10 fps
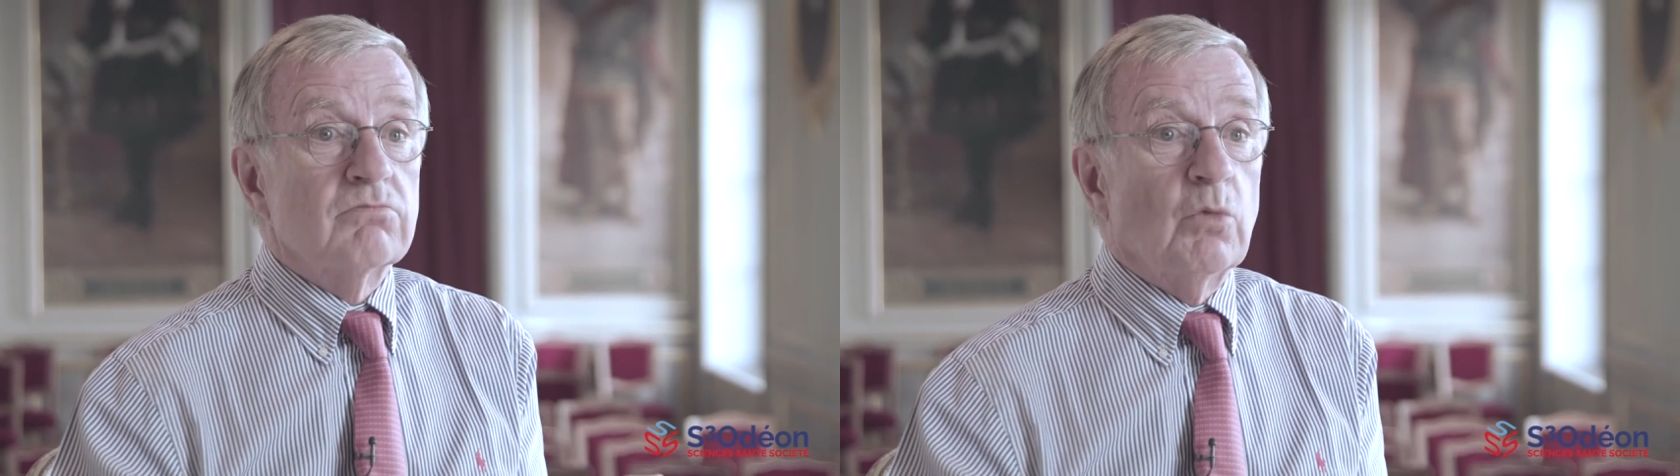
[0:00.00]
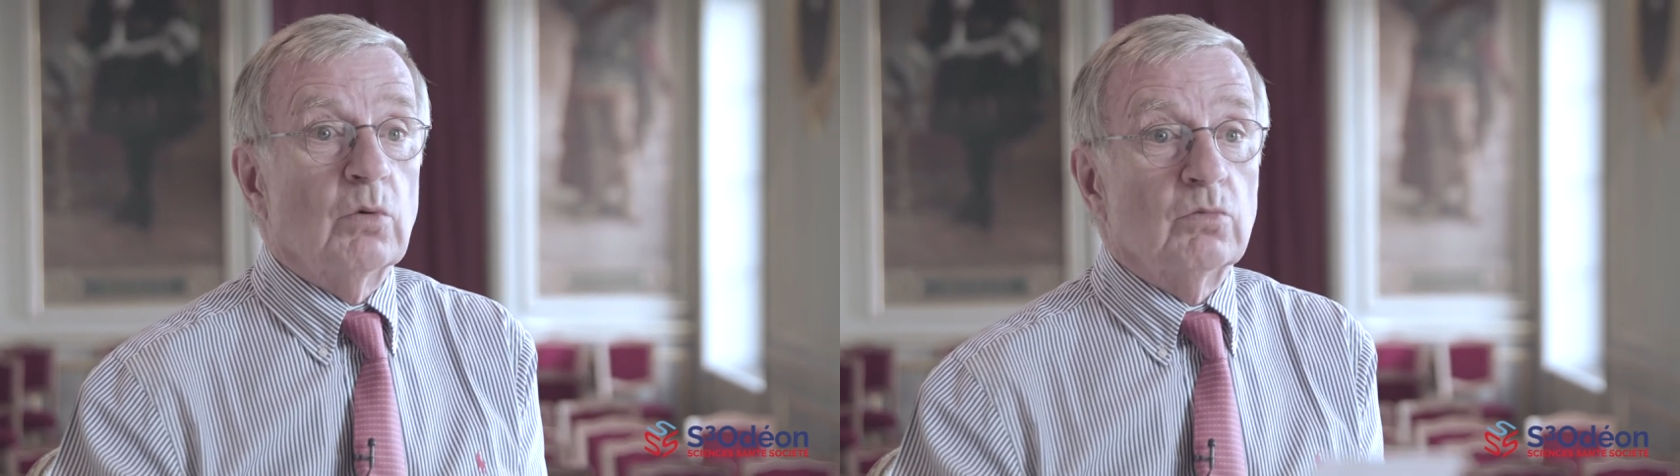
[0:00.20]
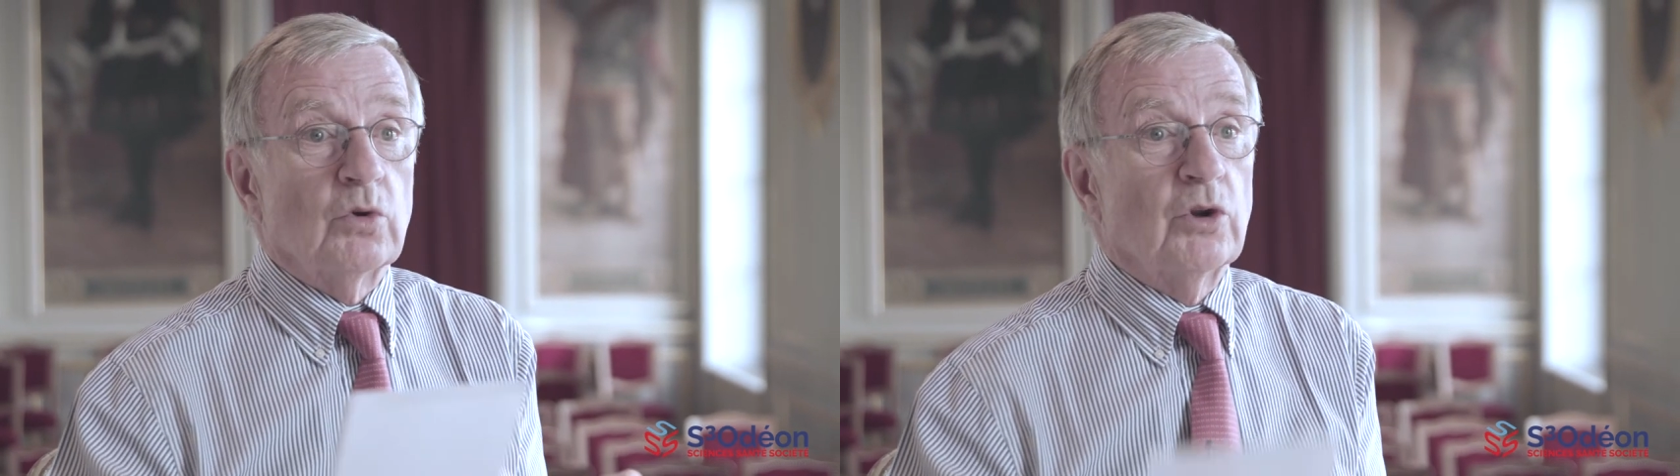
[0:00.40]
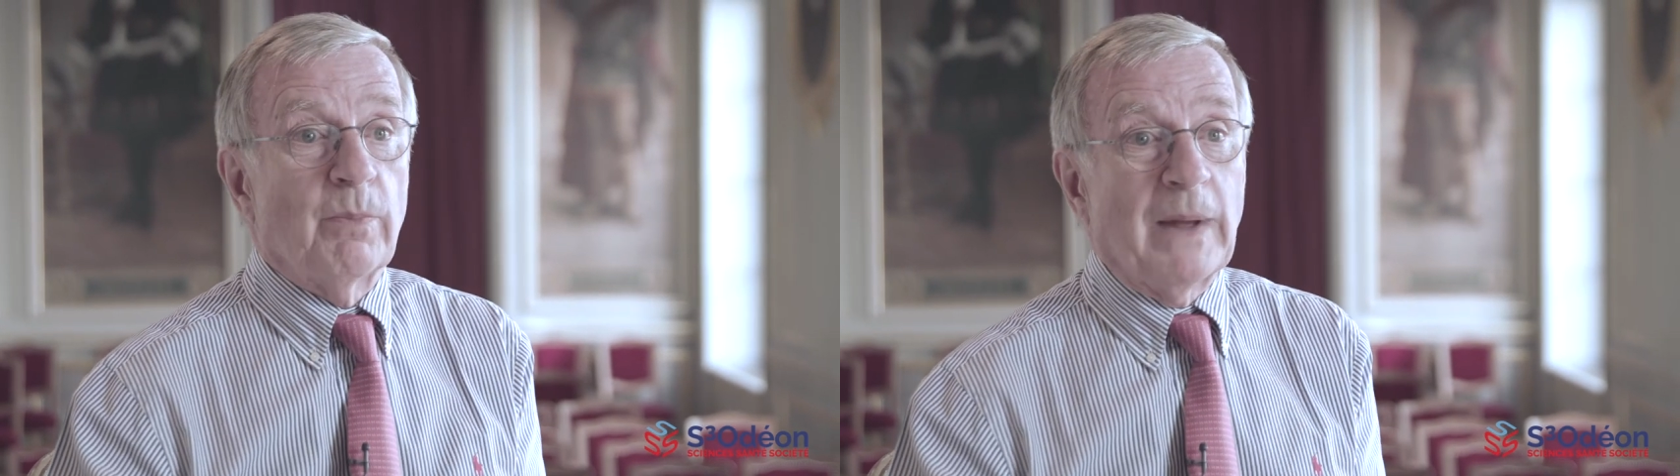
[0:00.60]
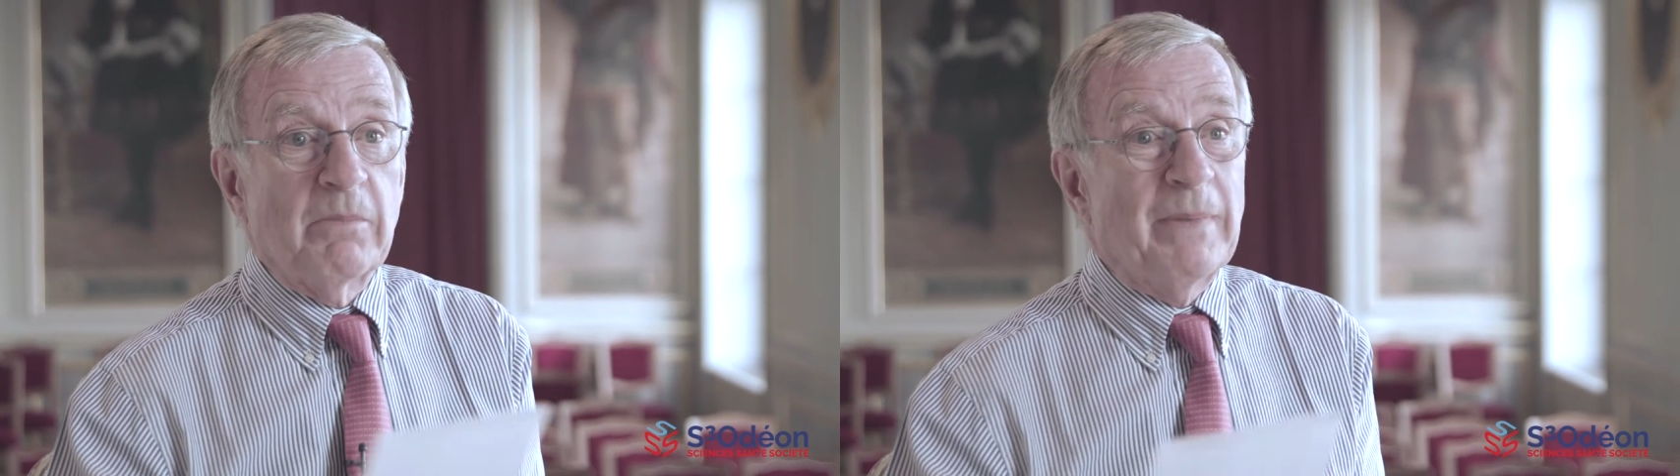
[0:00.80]
on en
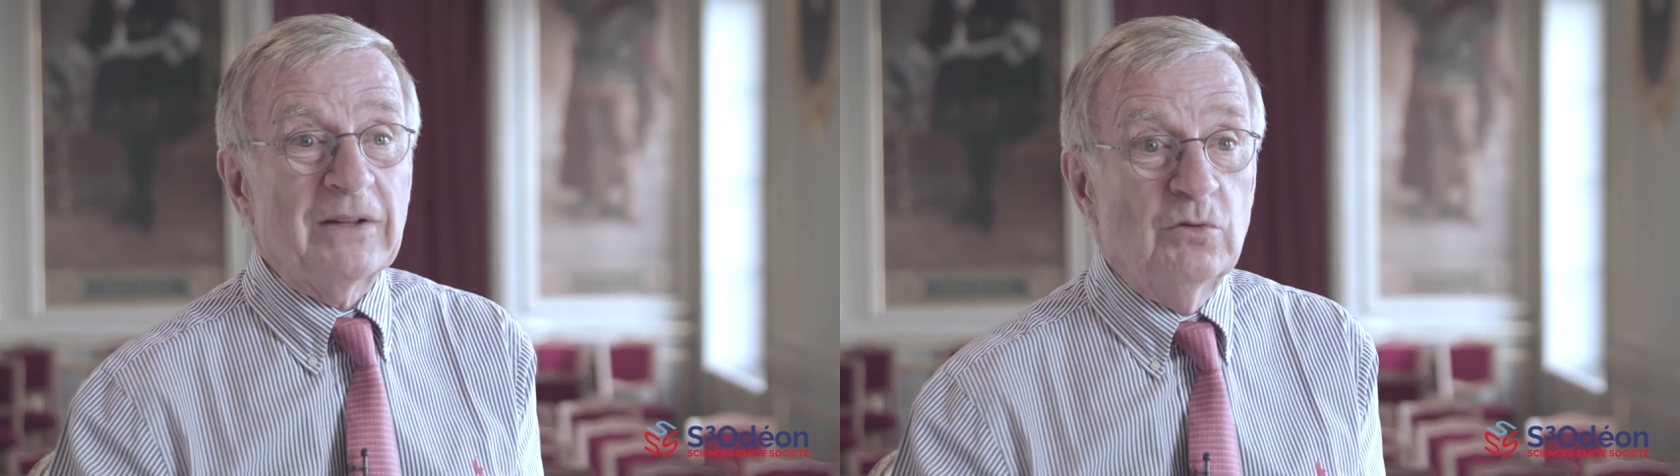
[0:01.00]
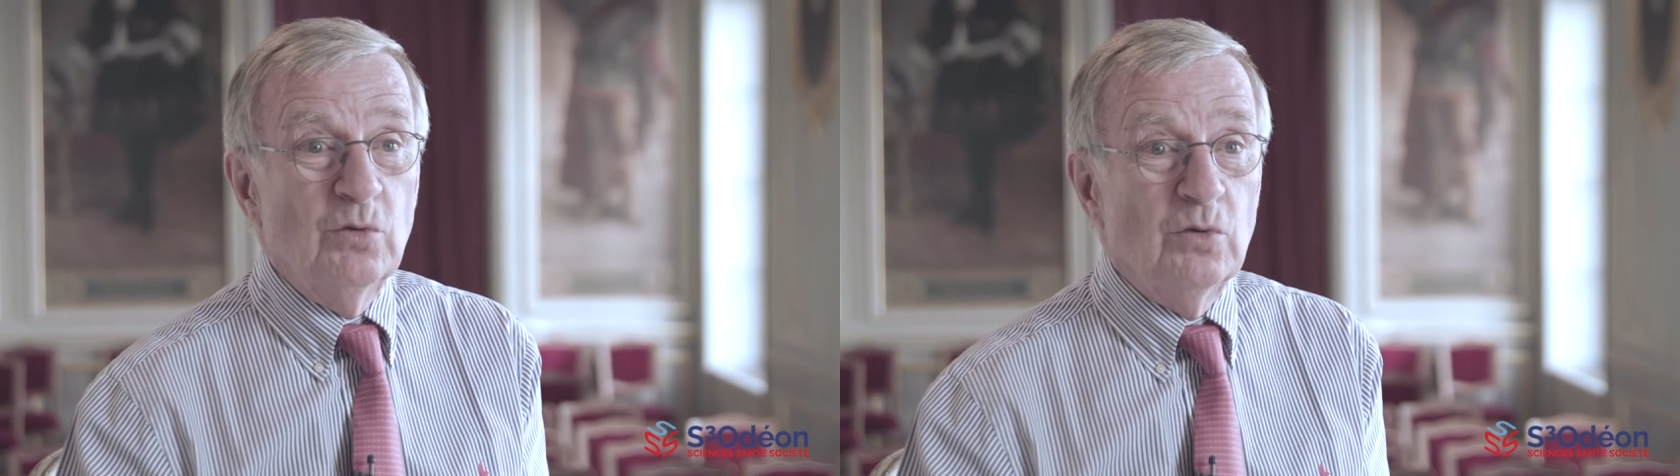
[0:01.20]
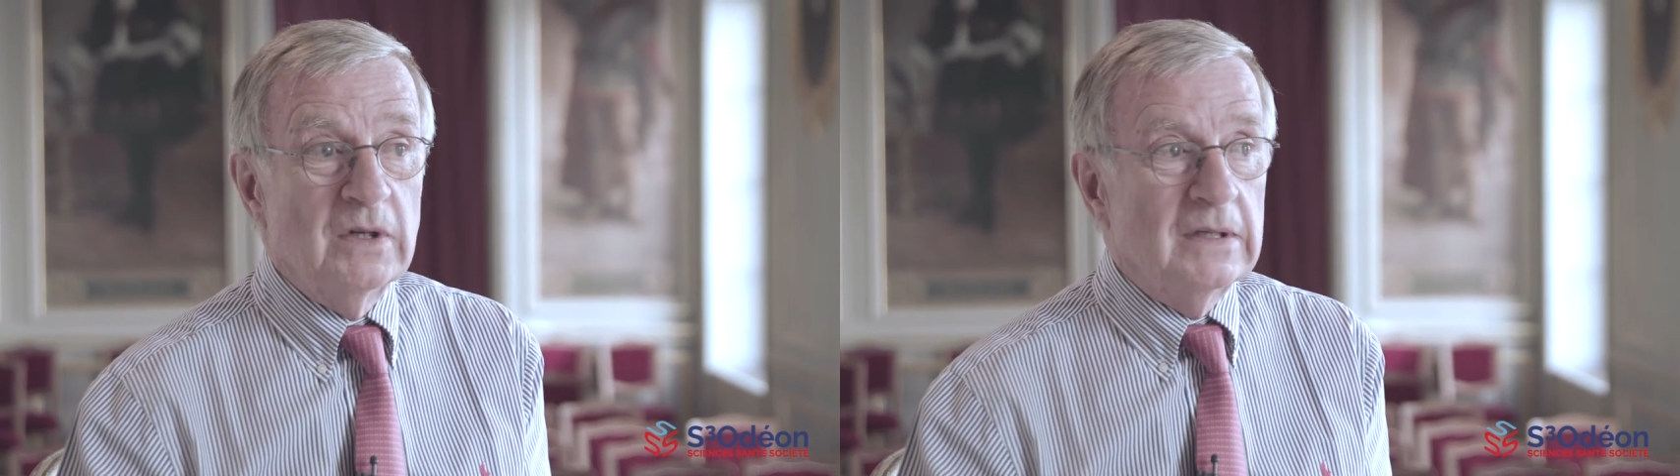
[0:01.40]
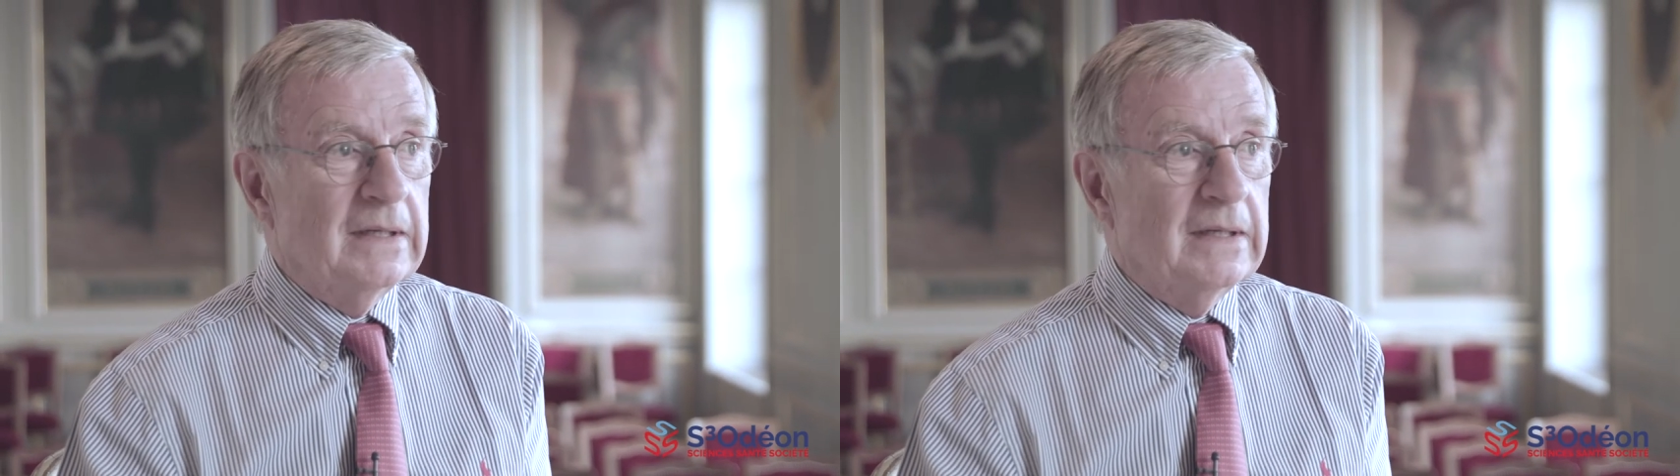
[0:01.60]
parle partout.